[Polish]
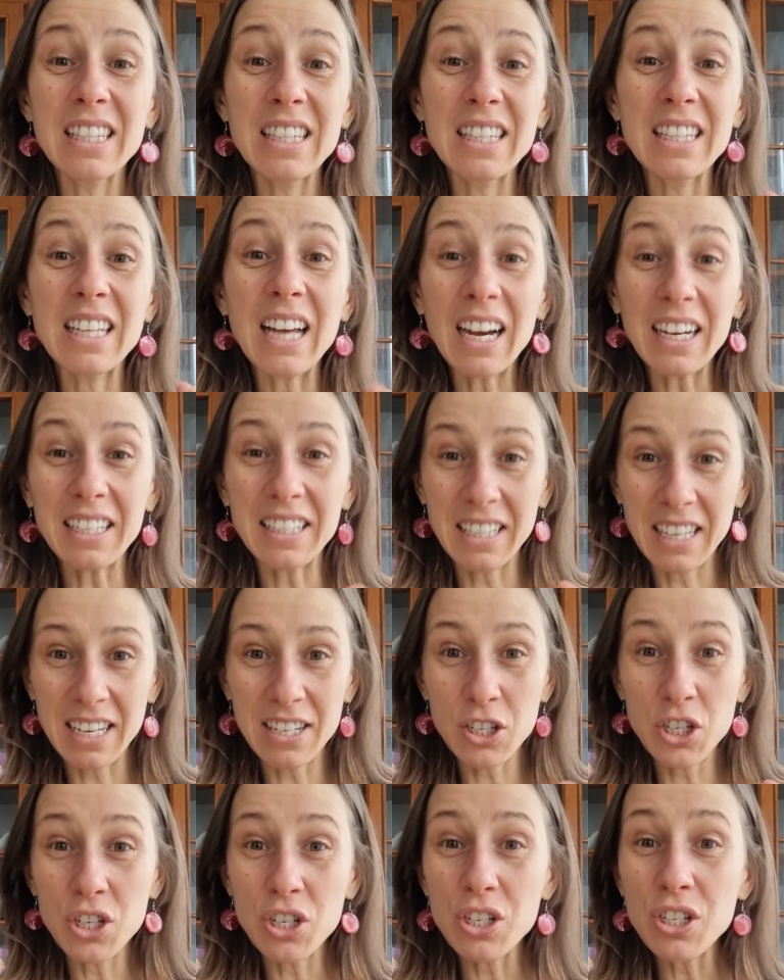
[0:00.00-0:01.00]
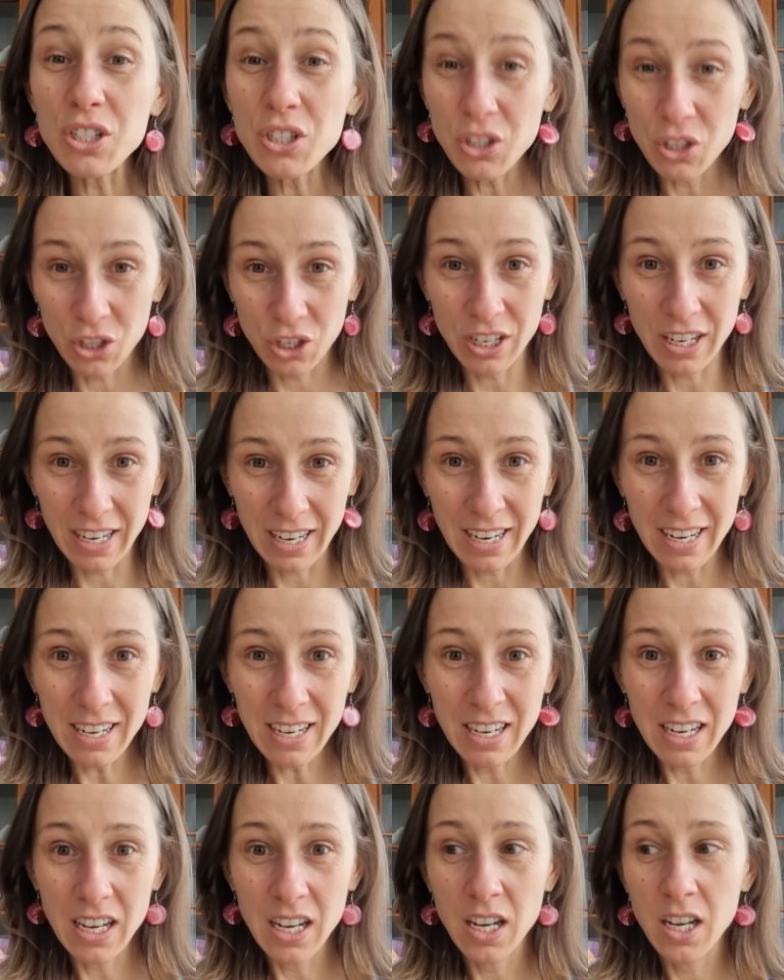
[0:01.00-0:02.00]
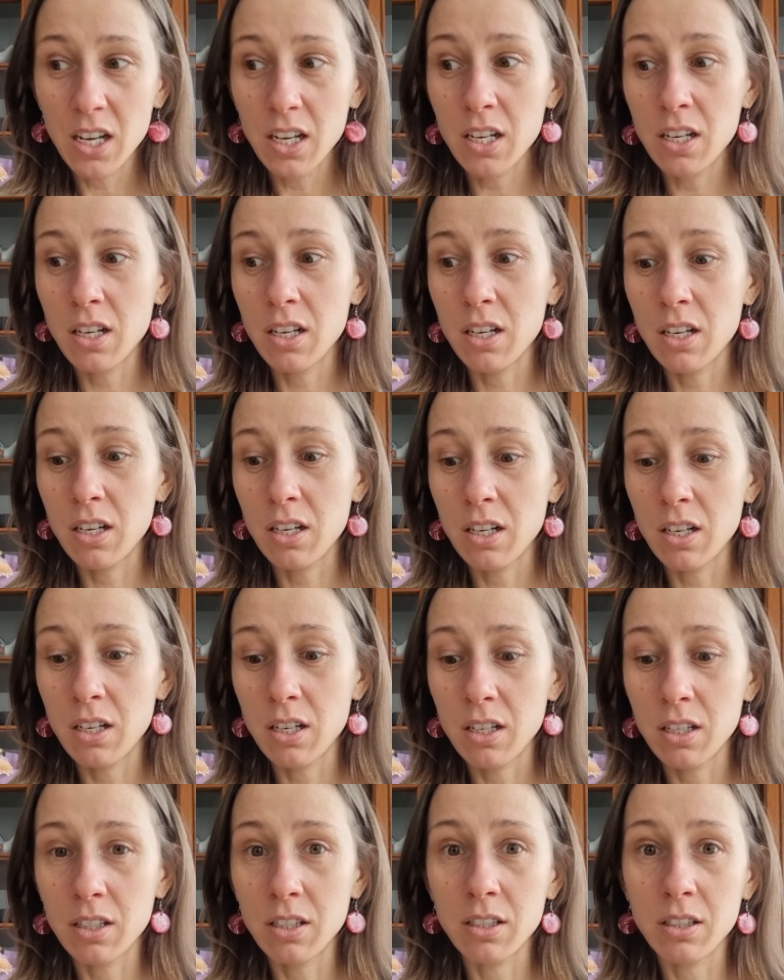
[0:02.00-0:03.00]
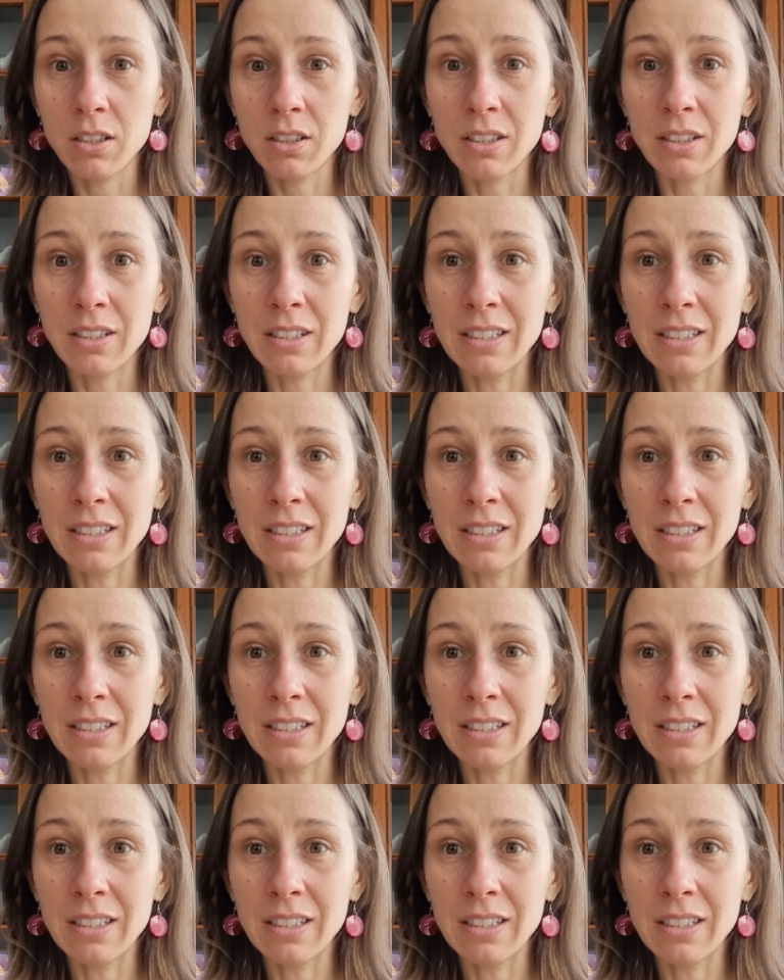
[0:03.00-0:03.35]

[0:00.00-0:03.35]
takie życie e,